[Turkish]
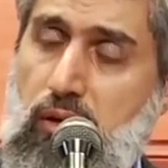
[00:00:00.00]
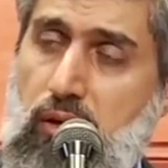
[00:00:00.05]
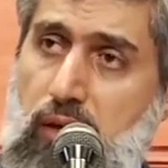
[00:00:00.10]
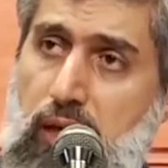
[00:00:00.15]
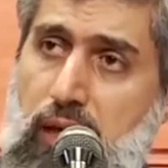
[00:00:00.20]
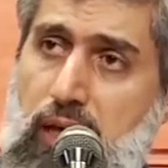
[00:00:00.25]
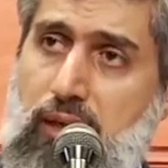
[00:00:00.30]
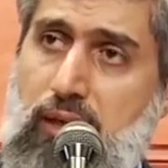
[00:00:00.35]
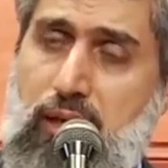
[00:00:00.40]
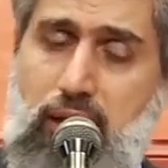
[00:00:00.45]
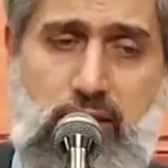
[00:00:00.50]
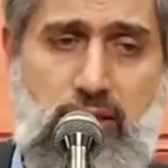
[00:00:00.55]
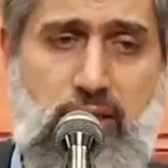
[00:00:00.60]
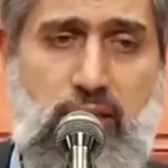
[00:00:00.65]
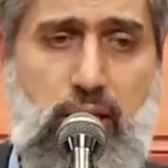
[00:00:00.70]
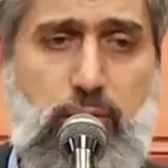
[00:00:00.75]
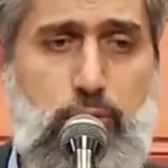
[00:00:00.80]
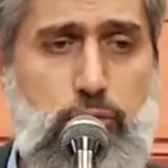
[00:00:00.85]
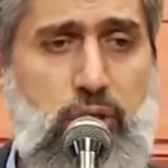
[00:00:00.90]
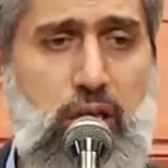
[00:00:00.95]
Her
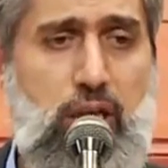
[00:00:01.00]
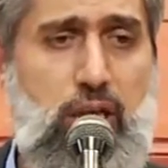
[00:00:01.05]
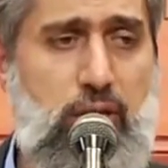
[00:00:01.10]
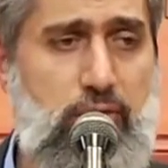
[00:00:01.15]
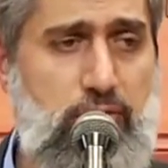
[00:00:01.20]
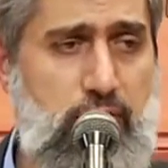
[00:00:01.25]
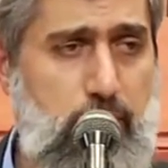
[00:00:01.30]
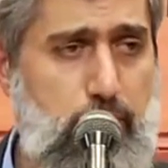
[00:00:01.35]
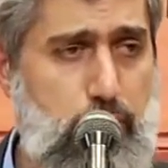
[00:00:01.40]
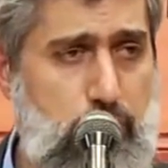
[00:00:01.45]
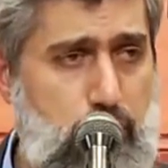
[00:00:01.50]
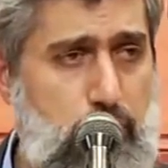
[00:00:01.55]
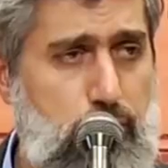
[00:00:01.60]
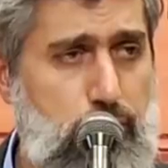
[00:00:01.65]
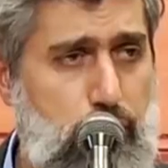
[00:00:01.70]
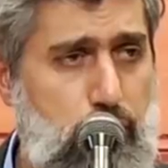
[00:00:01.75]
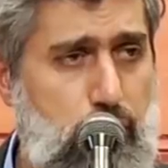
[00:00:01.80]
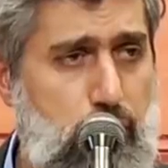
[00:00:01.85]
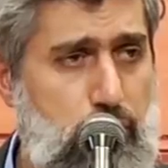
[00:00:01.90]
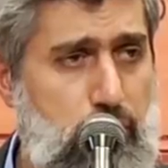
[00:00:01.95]
esire bu teklifte
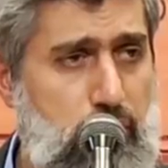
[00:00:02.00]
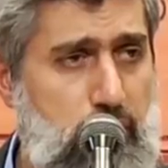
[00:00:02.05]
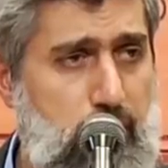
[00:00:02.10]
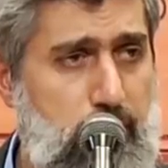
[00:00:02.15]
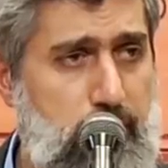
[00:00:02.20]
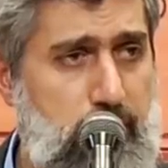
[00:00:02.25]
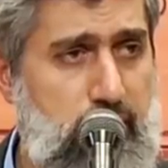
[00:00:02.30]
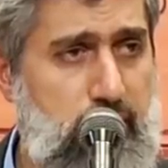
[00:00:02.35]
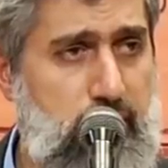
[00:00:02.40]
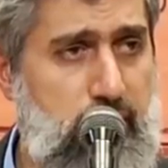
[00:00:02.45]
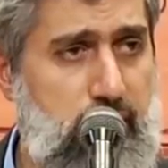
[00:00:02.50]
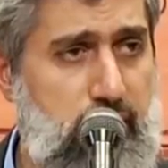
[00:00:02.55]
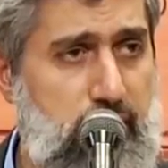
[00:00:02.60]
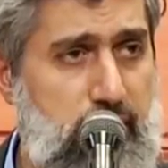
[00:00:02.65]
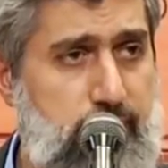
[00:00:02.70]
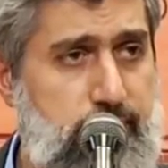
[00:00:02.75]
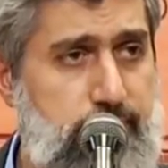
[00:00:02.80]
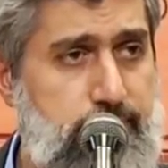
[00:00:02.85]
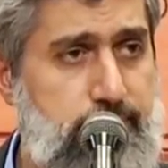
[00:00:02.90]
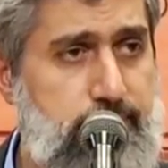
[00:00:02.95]
bulunmuyordu tabii ki.
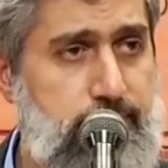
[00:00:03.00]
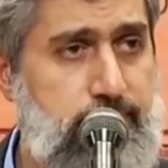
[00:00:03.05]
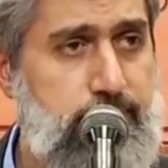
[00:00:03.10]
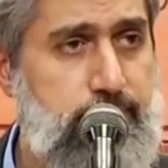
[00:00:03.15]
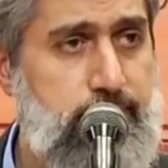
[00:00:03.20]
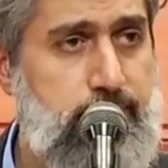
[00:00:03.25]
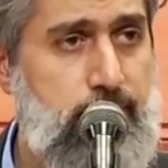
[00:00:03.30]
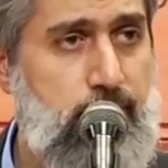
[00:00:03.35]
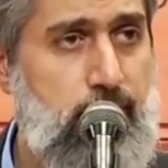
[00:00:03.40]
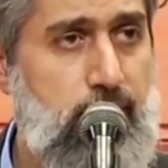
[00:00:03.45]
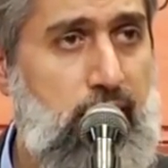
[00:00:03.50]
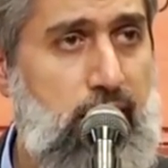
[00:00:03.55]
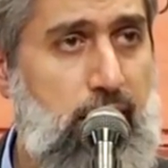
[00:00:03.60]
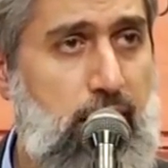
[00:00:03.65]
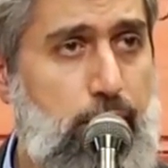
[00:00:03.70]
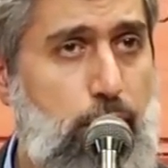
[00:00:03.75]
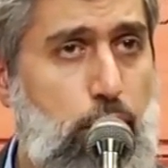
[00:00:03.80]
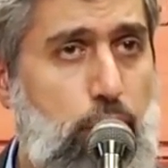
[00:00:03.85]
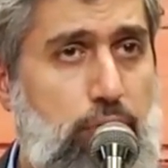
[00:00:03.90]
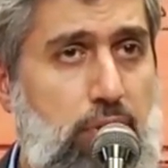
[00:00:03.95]

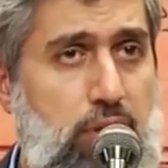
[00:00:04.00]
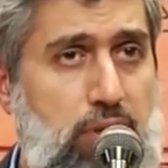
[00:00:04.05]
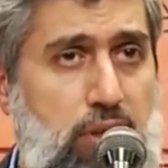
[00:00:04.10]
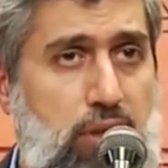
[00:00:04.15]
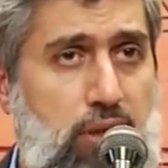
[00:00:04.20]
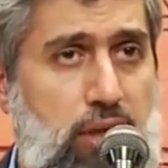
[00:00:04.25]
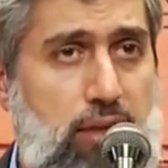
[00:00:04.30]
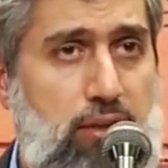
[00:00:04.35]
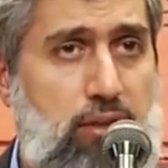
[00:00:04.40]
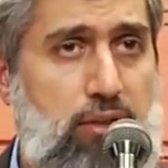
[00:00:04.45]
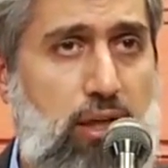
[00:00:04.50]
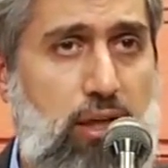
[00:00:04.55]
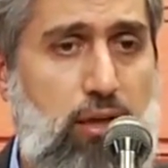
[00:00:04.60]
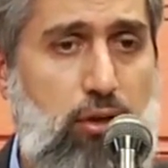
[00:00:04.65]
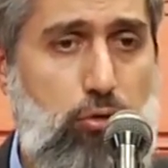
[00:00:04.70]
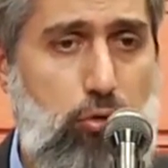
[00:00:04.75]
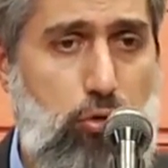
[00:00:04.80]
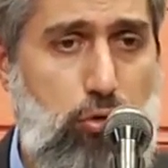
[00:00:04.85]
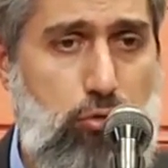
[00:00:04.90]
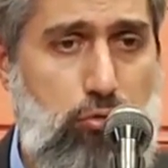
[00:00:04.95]
Ama ondaki
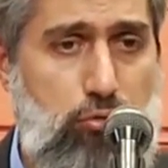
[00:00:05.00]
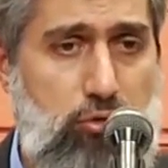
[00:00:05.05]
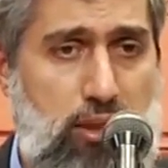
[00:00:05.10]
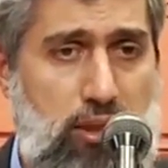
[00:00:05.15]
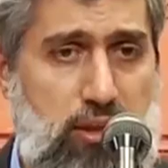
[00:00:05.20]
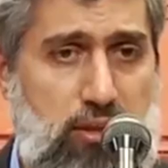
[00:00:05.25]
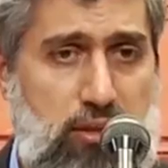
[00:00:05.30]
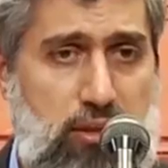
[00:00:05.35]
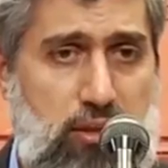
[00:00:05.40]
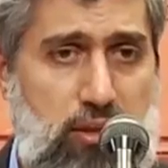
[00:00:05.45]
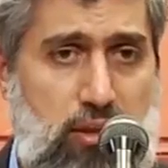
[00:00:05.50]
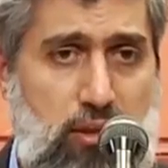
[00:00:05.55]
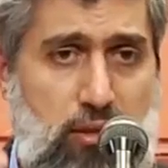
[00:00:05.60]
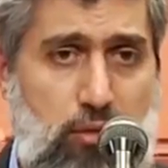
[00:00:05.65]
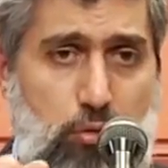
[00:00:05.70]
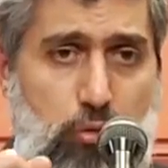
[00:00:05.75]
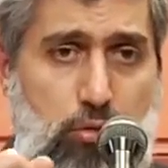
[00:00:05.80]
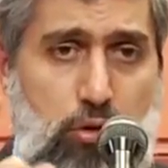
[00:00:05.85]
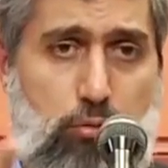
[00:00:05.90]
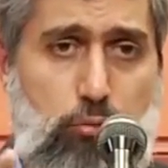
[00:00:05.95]
kaliteyi görünce
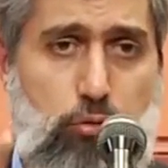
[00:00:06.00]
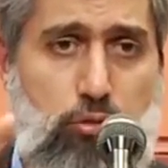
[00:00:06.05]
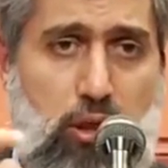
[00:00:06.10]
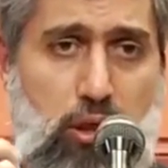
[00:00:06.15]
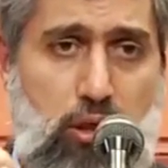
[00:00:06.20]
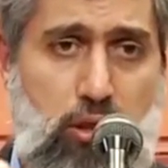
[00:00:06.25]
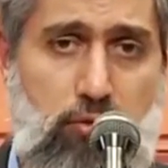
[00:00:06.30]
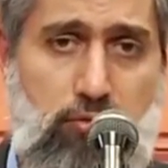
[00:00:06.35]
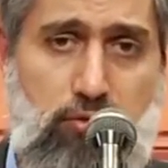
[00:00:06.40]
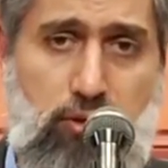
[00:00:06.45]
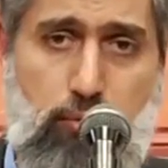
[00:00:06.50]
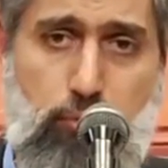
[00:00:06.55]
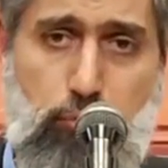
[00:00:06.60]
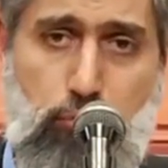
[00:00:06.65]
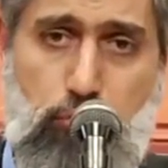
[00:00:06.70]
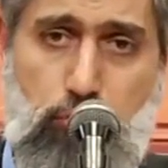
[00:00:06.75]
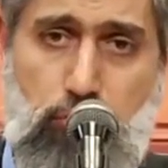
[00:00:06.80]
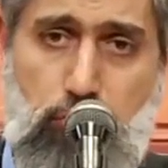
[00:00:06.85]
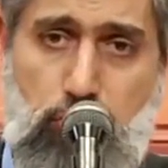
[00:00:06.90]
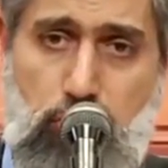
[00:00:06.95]
ona bu teklifte
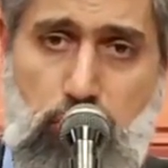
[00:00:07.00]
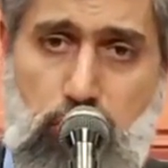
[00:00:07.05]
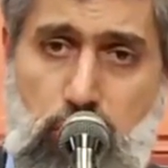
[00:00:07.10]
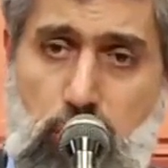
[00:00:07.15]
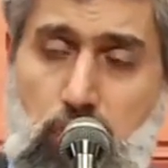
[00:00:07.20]
bulundu.